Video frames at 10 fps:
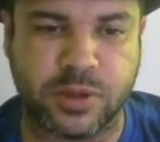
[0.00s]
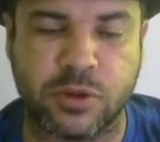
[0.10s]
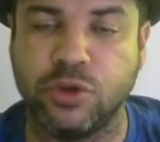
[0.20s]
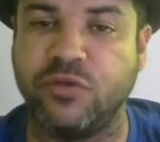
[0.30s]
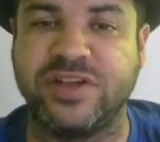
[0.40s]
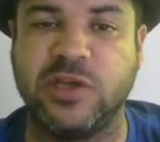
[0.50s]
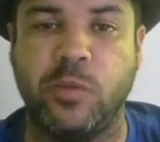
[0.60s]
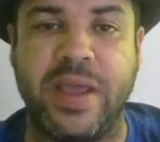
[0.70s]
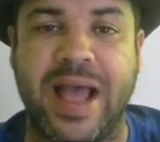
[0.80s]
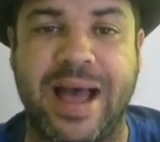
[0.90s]
Estou fazendo
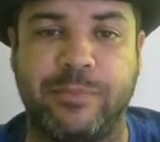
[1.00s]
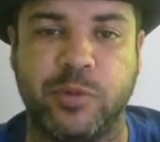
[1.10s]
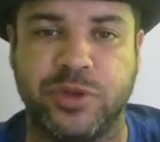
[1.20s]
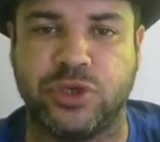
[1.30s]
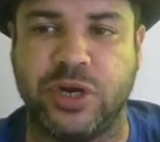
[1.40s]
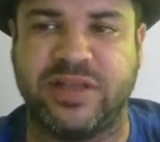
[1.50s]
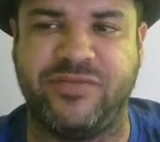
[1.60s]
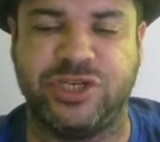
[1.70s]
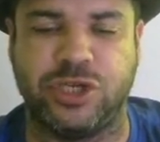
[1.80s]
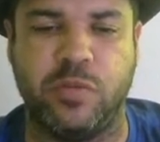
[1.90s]
bem rápido, pessoal, já está
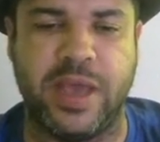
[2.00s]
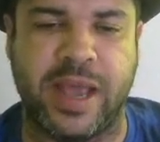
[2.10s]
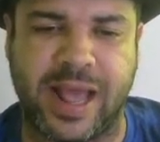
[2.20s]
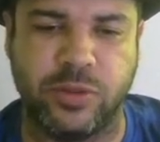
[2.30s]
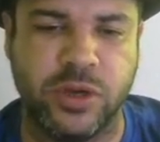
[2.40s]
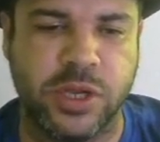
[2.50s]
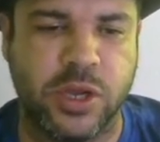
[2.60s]
fechando o mercado.